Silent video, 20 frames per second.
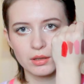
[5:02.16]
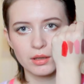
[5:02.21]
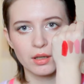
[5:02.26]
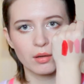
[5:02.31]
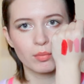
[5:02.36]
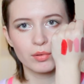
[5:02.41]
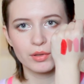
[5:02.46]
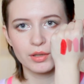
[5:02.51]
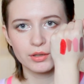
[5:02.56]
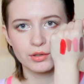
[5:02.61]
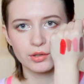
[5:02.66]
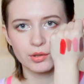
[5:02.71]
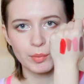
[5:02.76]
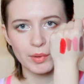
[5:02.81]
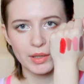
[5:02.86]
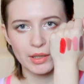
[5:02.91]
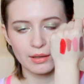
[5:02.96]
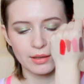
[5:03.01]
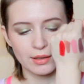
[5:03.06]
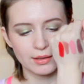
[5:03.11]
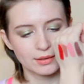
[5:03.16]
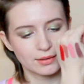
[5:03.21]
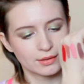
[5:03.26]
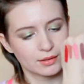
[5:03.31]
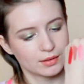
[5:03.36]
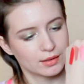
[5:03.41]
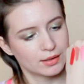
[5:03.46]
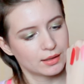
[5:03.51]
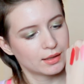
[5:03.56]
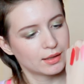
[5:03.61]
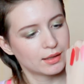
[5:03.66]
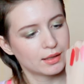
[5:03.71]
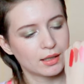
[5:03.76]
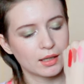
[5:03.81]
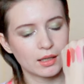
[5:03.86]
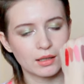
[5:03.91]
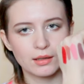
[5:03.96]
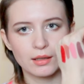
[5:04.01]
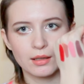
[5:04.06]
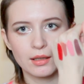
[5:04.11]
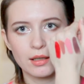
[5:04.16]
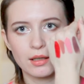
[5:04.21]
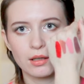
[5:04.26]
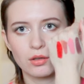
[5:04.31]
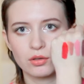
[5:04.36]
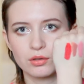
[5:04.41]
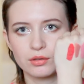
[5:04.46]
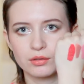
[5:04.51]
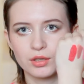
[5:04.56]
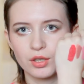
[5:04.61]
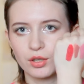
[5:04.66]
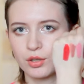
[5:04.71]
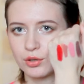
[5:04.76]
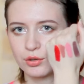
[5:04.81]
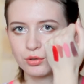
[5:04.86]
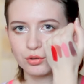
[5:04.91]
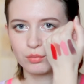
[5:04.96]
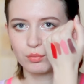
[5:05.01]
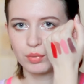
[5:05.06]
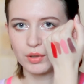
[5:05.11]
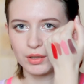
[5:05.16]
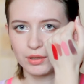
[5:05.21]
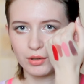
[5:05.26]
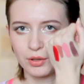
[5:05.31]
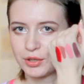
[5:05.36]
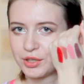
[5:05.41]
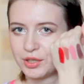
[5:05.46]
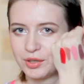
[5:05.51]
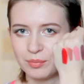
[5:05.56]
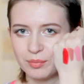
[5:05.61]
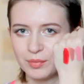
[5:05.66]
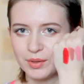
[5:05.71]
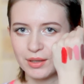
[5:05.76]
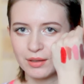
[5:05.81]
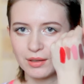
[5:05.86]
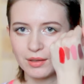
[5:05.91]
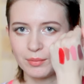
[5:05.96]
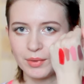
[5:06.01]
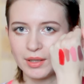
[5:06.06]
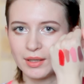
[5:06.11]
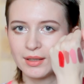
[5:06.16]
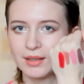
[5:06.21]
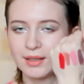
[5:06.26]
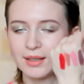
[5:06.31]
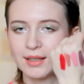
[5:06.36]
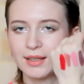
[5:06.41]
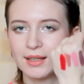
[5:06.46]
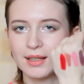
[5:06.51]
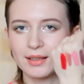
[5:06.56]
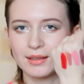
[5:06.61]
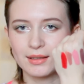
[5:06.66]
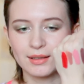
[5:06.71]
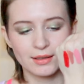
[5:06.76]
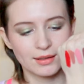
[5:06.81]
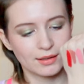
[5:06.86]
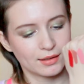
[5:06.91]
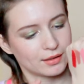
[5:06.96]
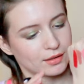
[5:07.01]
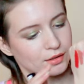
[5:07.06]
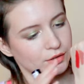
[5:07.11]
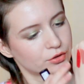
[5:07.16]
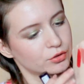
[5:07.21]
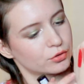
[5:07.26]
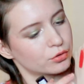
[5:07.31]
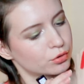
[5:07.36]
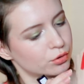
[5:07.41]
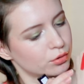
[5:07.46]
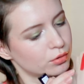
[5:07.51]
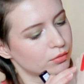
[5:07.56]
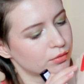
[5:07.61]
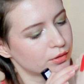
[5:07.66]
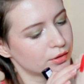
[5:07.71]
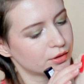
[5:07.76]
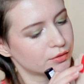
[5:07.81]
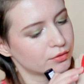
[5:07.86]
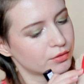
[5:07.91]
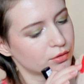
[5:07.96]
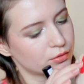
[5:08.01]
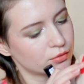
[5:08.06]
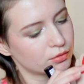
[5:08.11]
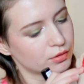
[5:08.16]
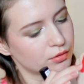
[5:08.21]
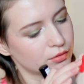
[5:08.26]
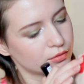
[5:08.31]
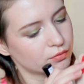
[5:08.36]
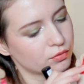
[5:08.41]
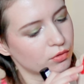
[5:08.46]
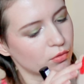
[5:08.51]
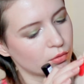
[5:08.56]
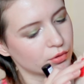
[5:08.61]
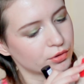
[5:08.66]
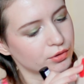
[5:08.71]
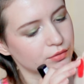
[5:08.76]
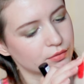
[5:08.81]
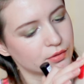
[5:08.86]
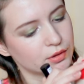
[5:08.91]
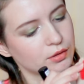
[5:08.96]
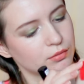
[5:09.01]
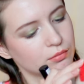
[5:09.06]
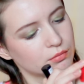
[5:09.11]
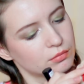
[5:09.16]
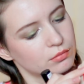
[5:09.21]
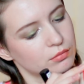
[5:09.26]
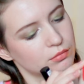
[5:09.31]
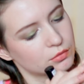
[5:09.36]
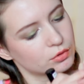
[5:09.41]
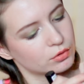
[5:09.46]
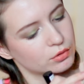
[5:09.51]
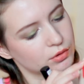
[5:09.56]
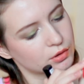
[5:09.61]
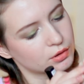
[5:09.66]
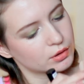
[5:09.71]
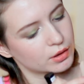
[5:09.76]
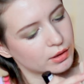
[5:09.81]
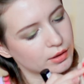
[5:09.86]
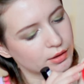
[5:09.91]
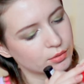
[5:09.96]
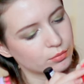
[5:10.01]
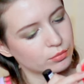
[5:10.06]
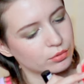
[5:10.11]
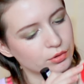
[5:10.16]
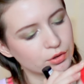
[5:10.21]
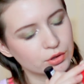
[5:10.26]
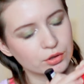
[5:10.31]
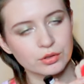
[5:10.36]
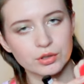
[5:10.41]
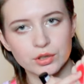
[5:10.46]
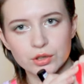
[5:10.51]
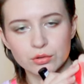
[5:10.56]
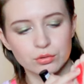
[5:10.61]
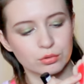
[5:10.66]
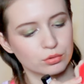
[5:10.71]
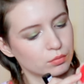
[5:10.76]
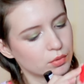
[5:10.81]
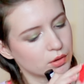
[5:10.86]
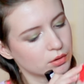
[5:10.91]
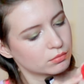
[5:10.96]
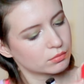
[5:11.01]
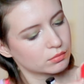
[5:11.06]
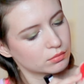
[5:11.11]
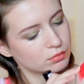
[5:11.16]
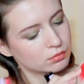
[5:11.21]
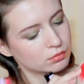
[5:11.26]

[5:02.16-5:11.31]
она подойдет прекрасно. Она делает зубы очень белыми. Она растушевывается в такой, в розовый. То есть она не будет желтить зубы.